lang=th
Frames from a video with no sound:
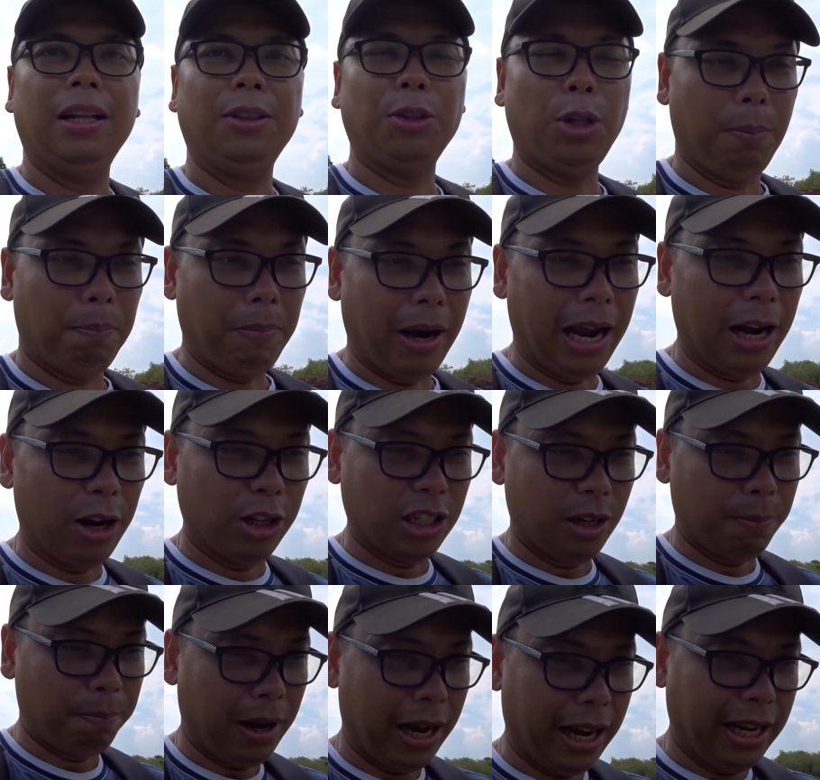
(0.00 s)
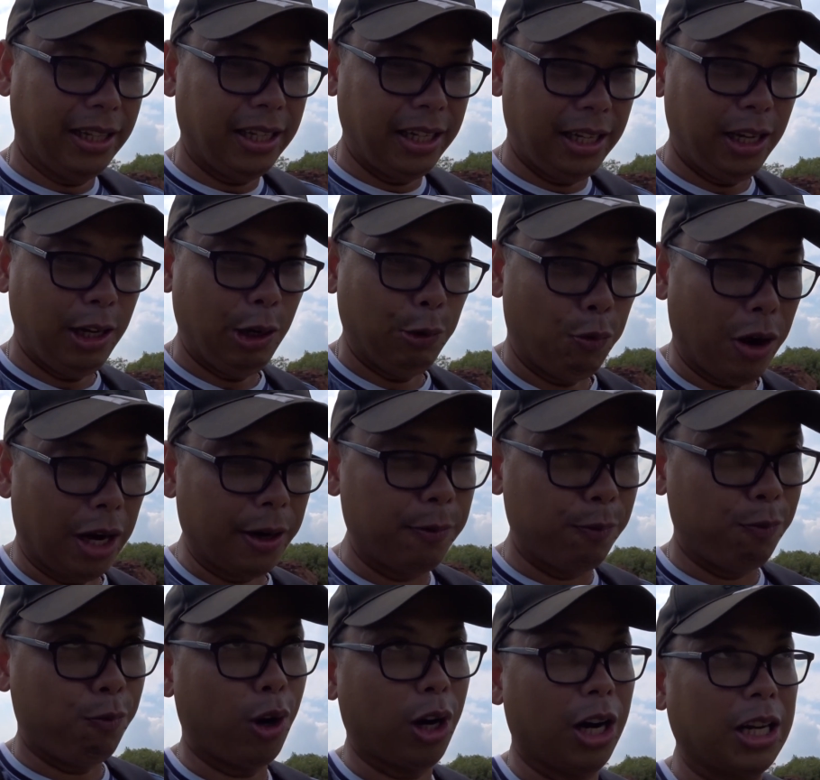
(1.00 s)
ต่อไปเราจะไปที่วัด
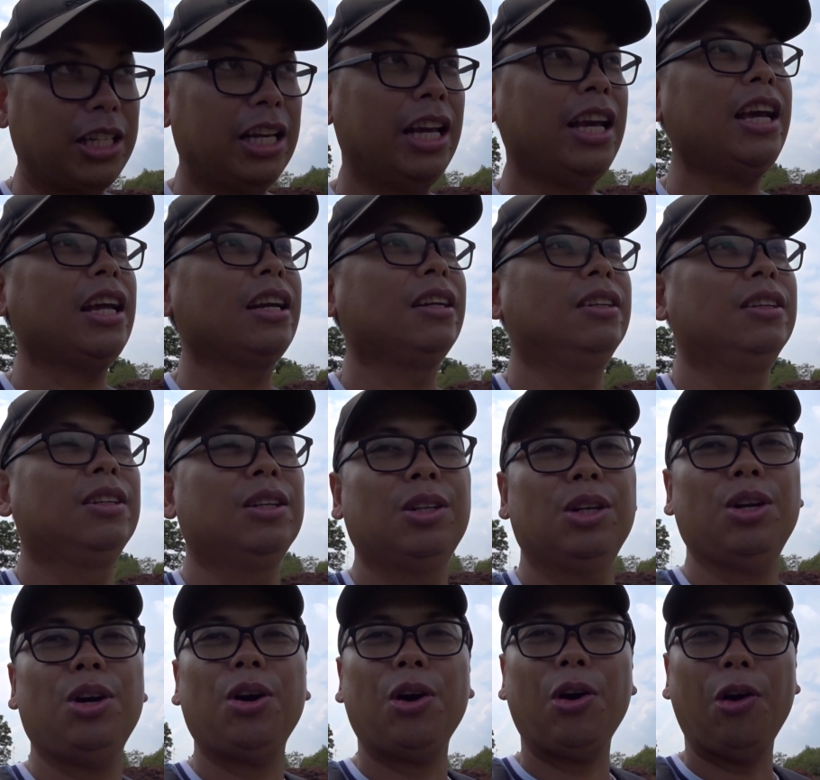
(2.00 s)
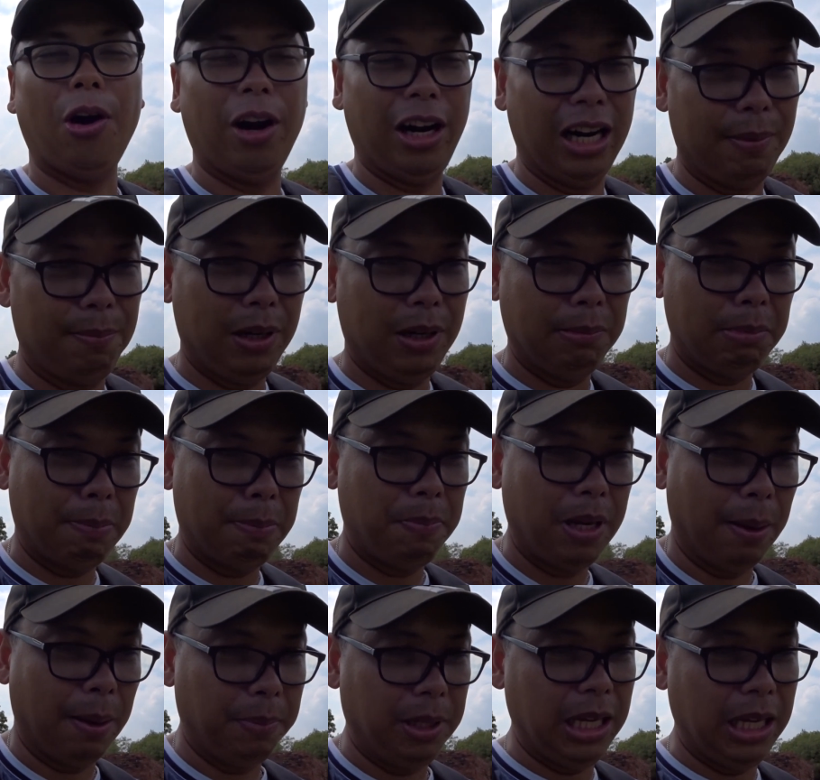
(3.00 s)
บวรเชษฐ์นอกเกาะนะเพื่อไปเป
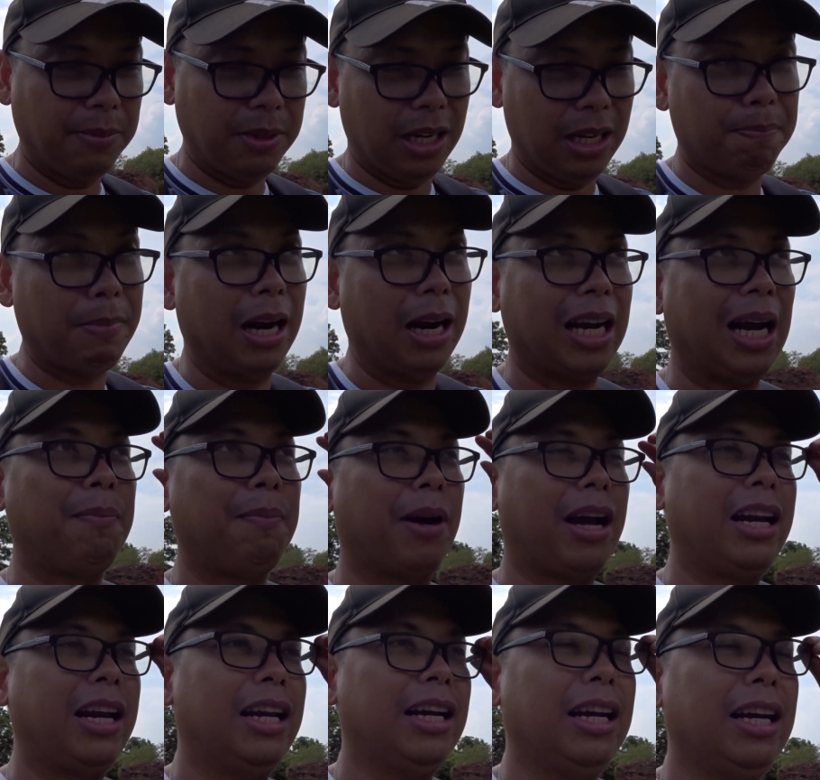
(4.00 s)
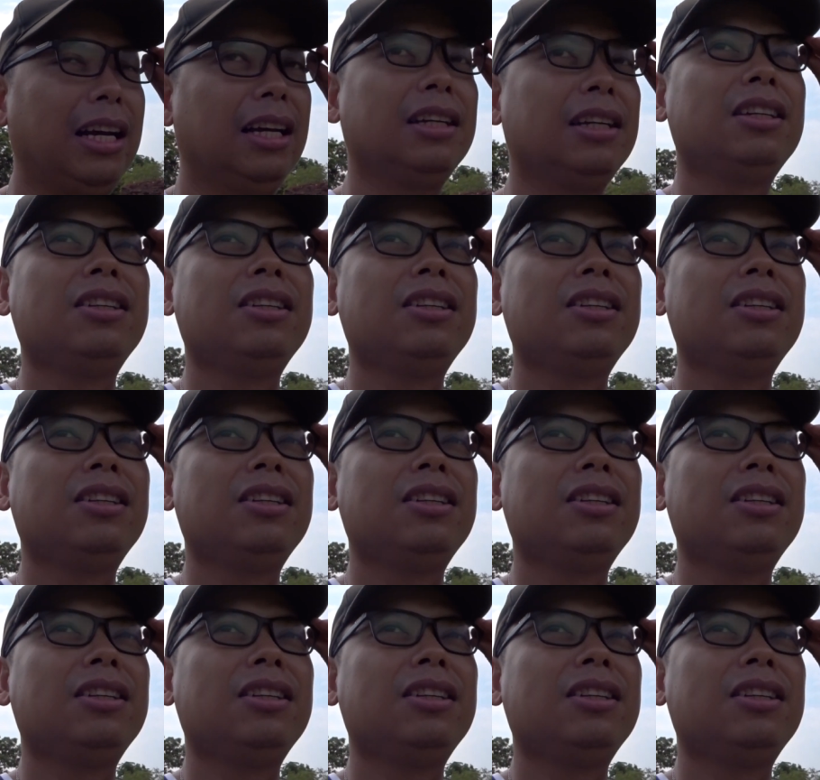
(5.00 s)
รียบเทียบศิลปกรรมกันนะฮะ